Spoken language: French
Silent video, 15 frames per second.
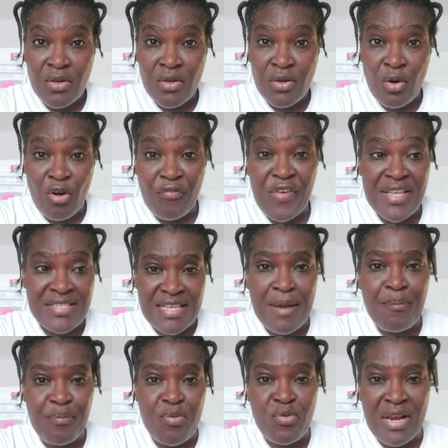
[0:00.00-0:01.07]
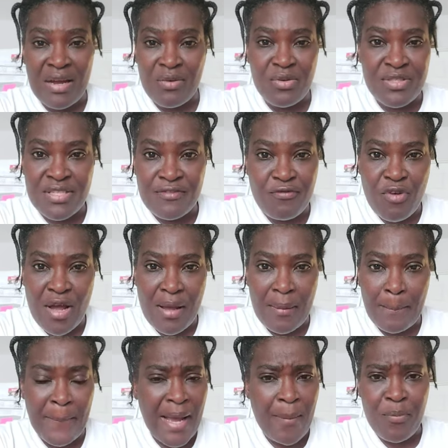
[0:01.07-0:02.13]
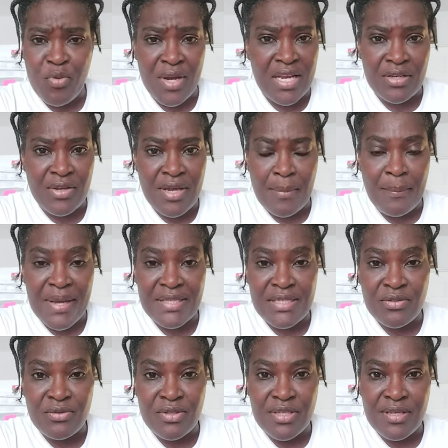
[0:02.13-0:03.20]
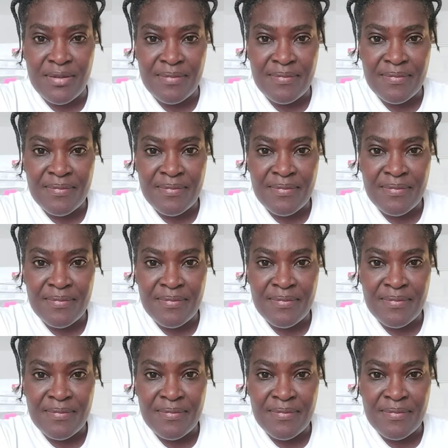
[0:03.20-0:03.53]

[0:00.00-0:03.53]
On fait ça pour la Côte d'Ivoire, pas pour quelqu'un en particulier.